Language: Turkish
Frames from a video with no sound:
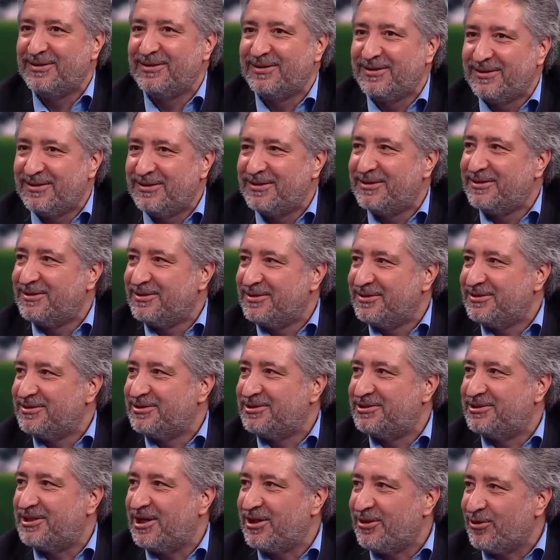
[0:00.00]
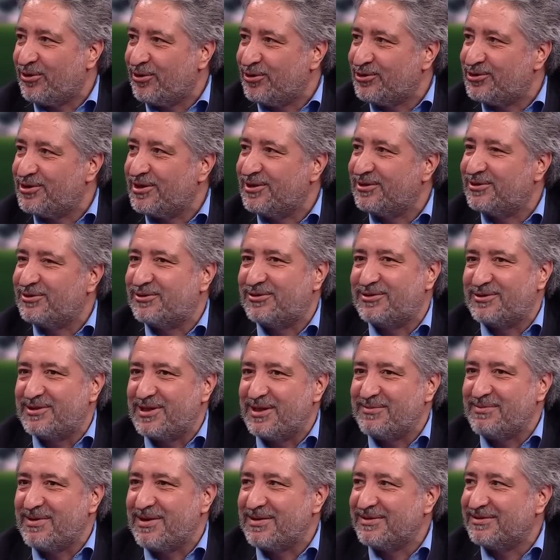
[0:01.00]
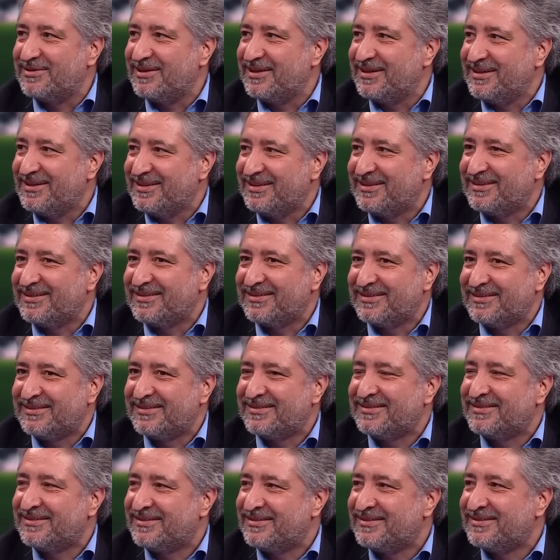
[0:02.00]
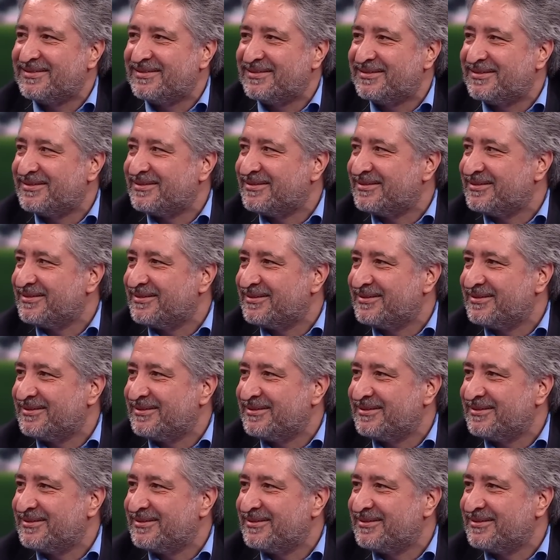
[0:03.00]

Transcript: 8-9 Şenol futbolcu Hoca Covid oldu. O düğünden sonra herkes Covid oldu.